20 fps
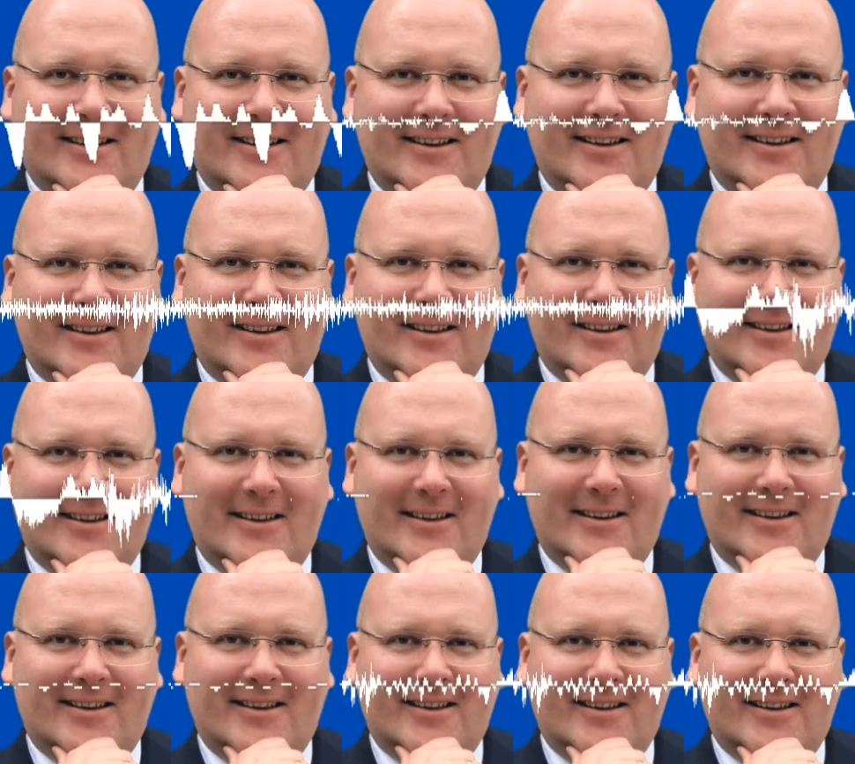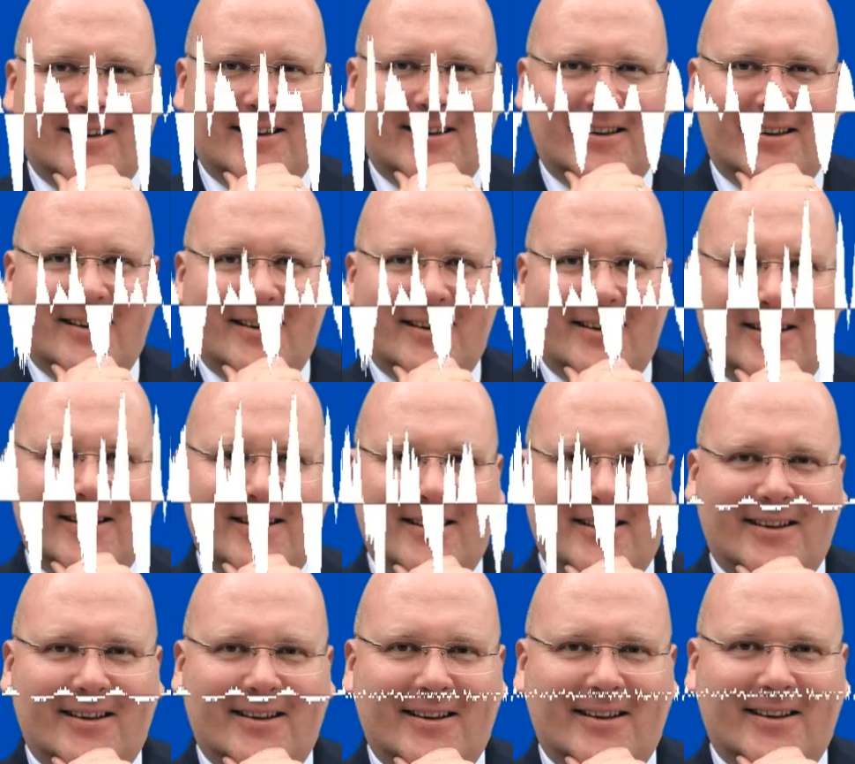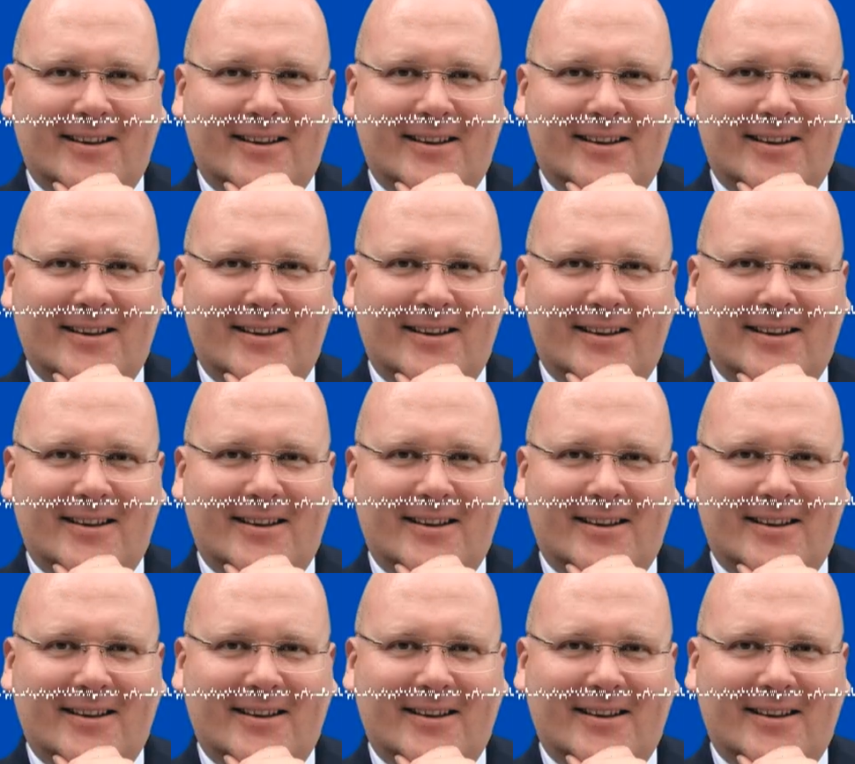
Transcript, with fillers: Es ist Respekt vor dem Unternehmen,